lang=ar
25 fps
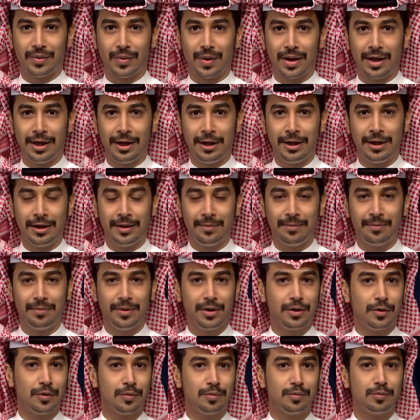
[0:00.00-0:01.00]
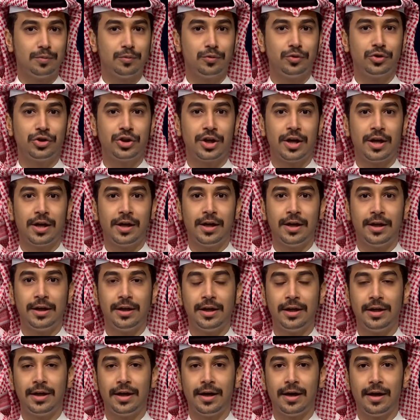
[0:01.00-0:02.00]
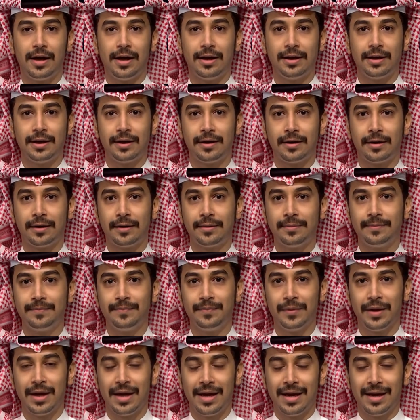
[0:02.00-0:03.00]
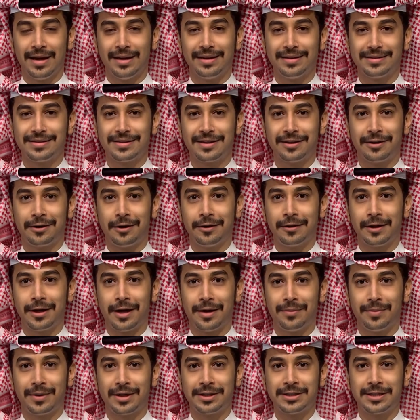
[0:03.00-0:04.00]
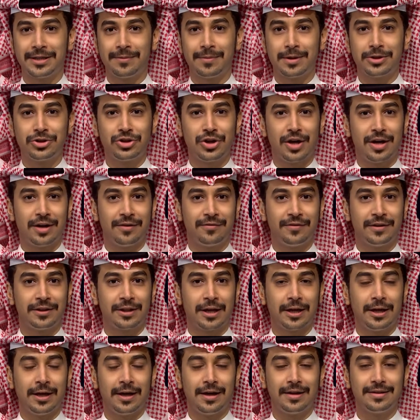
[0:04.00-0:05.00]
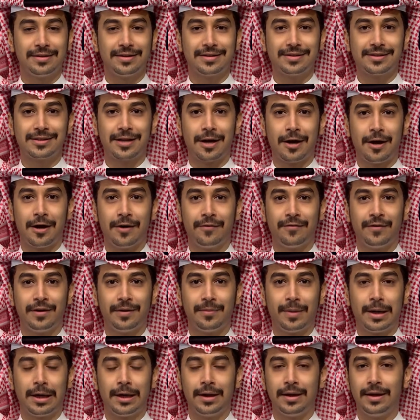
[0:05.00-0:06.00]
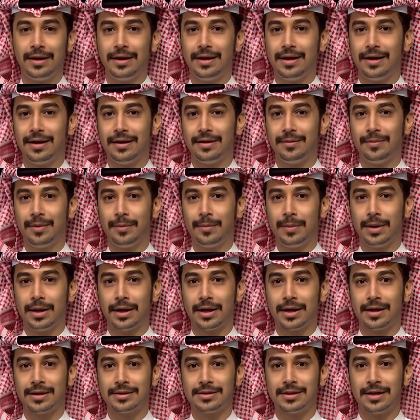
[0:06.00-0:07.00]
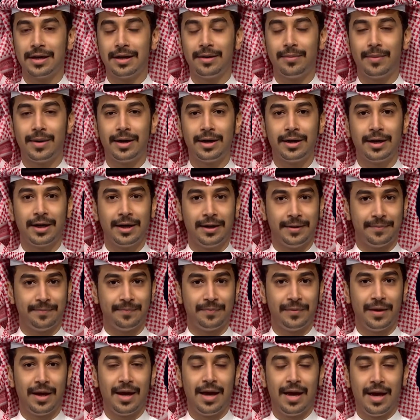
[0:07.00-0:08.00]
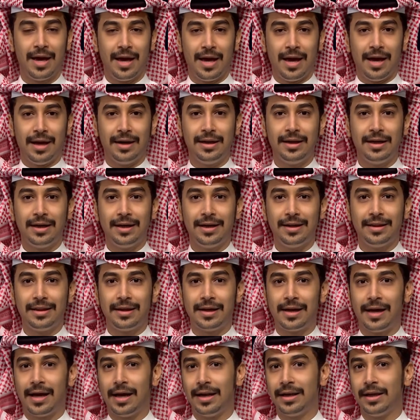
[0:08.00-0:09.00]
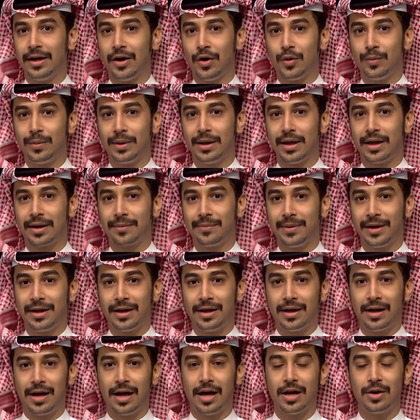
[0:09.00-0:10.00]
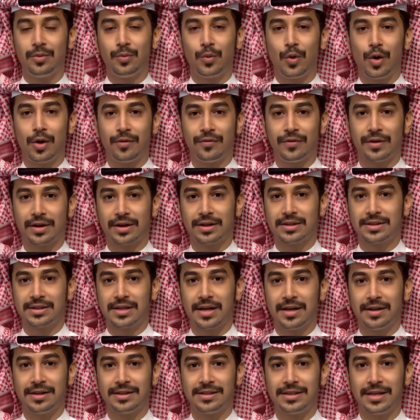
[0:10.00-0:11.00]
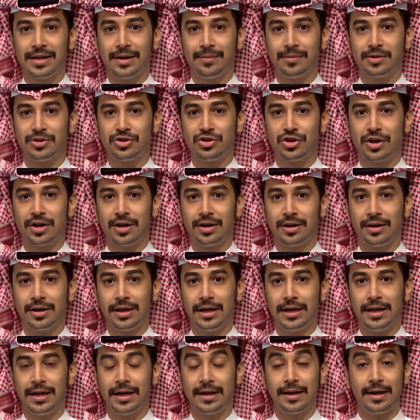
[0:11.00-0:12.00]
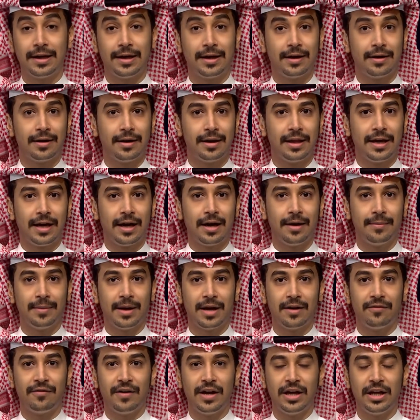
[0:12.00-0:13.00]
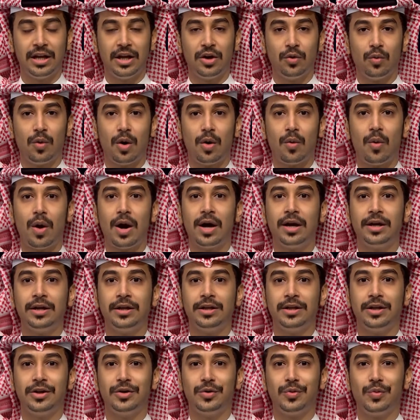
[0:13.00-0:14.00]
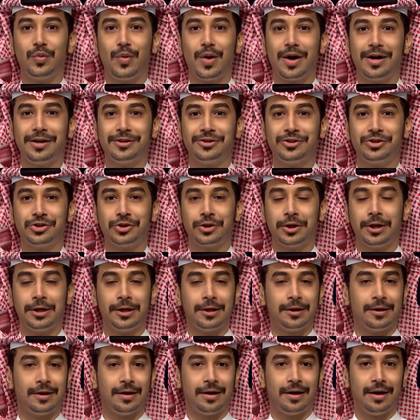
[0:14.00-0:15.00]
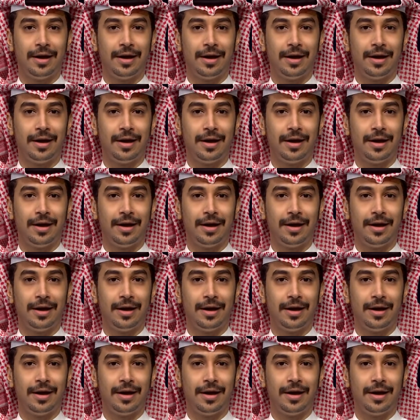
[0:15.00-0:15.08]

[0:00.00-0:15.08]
وأهلا بكم مشاهدينا الكرام استعراض أبرز ما جاء في طيات الصحافة المحلية لمملكة البحرين لهذا اليوم الأربعاء الموافق للسادس من شهر يناير لعام 2021